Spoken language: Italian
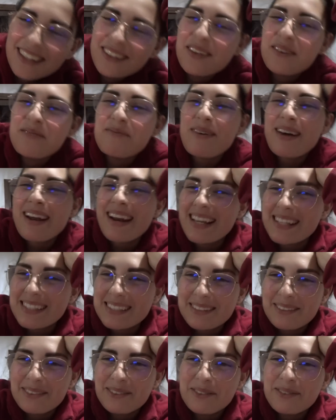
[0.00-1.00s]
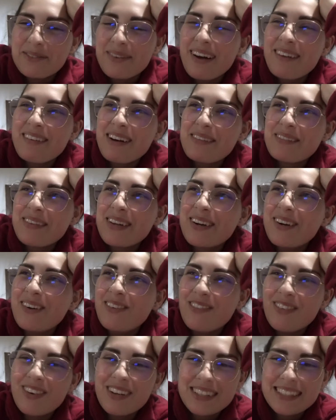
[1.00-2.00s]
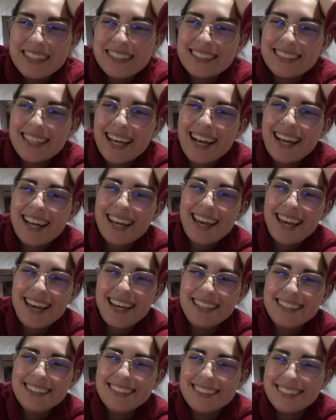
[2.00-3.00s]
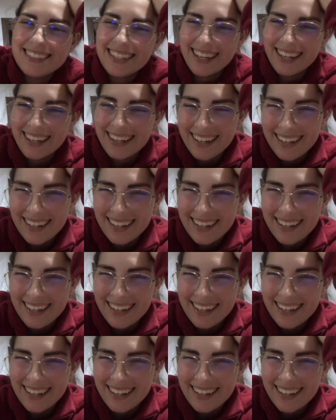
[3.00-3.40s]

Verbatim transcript: non per la stufa ma per un po' di stanchezza.